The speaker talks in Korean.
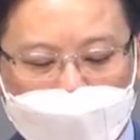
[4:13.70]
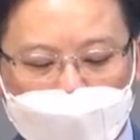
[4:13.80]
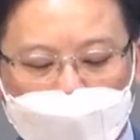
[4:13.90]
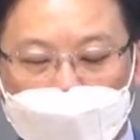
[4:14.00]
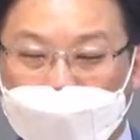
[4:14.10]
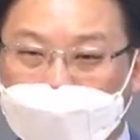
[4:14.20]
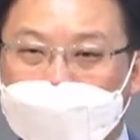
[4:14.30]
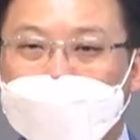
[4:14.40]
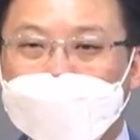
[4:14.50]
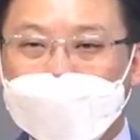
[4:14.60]
아주
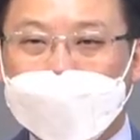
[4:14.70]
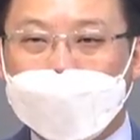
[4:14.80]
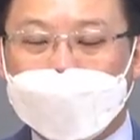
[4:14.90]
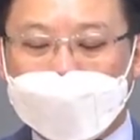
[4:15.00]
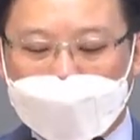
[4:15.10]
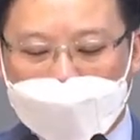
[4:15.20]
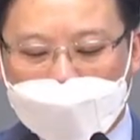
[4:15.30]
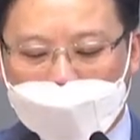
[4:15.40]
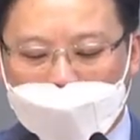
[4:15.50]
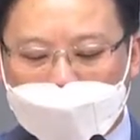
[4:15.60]
간단합니다.
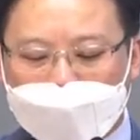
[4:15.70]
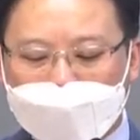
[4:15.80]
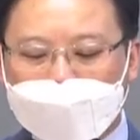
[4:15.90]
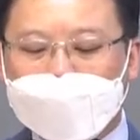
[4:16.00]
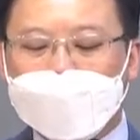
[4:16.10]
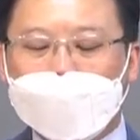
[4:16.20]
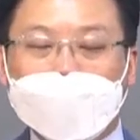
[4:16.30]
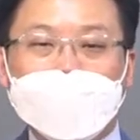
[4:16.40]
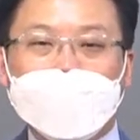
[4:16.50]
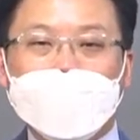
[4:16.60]

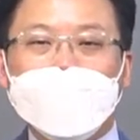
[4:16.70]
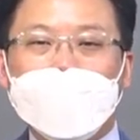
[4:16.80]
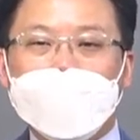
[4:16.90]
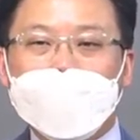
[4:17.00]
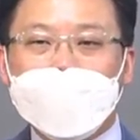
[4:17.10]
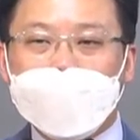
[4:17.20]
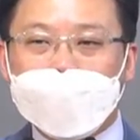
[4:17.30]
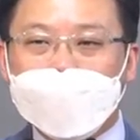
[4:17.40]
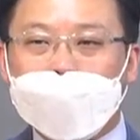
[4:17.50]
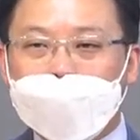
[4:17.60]
악인들만 특별히
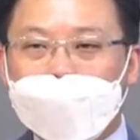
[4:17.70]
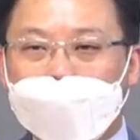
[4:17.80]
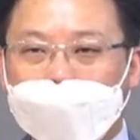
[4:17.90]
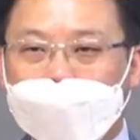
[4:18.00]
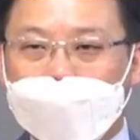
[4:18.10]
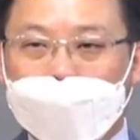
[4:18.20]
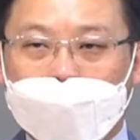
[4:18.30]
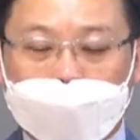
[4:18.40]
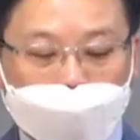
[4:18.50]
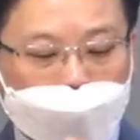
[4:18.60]
심판을
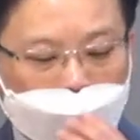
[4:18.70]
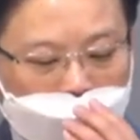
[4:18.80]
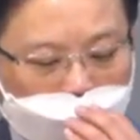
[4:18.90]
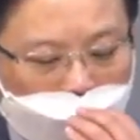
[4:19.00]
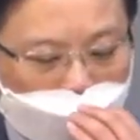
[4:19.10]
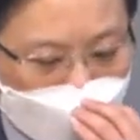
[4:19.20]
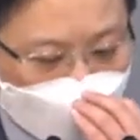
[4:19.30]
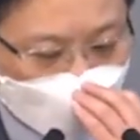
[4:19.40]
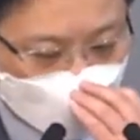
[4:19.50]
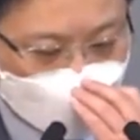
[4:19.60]
받는다. 그런 얘기예요.
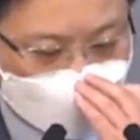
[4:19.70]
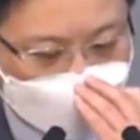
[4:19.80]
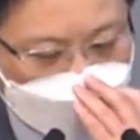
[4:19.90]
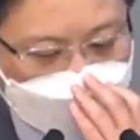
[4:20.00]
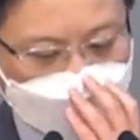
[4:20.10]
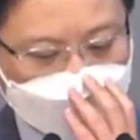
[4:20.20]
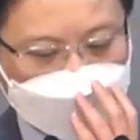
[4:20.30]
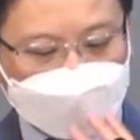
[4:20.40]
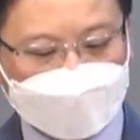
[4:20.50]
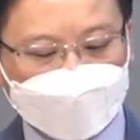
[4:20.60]
18절
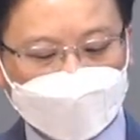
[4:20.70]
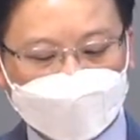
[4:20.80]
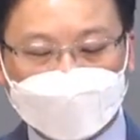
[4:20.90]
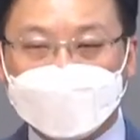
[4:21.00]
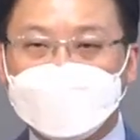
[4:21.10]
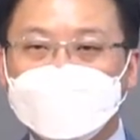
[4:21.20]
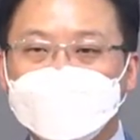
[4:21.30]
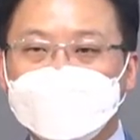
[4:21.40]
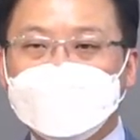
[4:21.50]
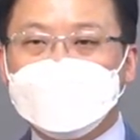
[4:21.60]
말씀 옆에다가
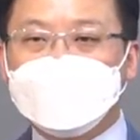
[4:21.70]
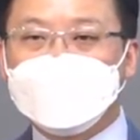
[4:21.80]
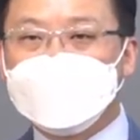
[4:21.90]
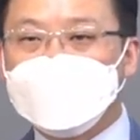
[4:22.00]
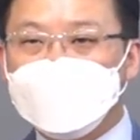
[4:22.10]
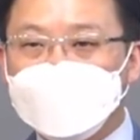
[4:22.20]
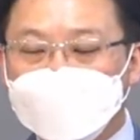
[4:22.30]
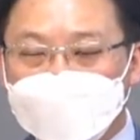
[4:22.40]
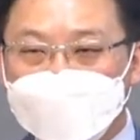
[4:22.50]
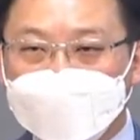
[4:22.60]
그렇게 적어
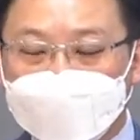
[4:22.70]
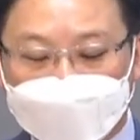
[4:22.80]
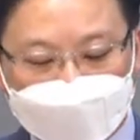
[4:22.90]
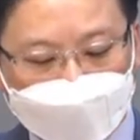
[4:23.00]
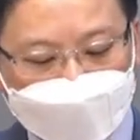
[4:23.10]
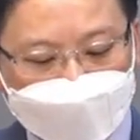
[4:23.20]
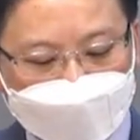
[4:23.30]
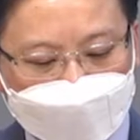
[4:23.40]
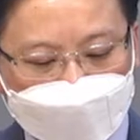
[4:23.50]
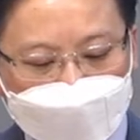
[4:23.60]
놓으시면 돼요. 속,
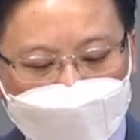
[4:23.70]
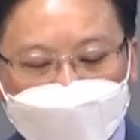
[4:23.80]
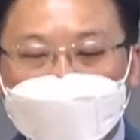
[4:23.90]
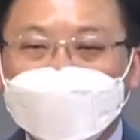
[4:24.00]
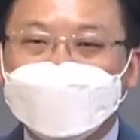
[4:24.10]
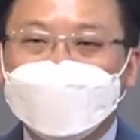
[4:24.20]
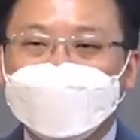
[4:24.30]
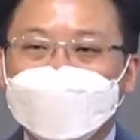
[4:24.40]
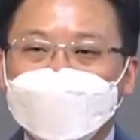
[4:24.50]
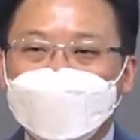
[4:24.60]
어, 속전이라고
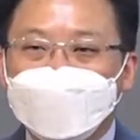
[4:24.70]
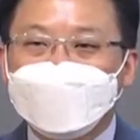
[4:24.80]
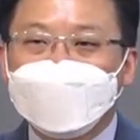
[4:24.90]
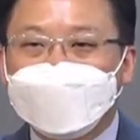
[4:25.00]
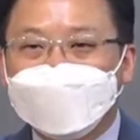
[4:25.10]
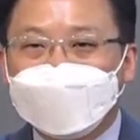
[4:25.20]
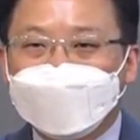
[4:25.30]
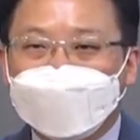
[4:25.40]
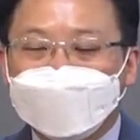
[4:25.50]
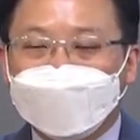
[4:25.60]
하는 거는
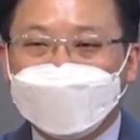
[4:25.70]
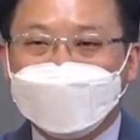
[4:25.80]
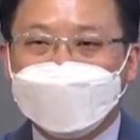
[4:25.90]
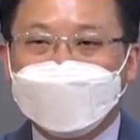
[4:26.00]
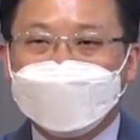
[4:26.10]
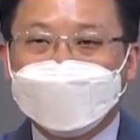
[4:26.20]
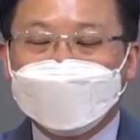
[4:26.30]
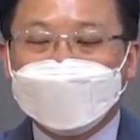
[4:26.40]
속죄금이라고 하는 말인데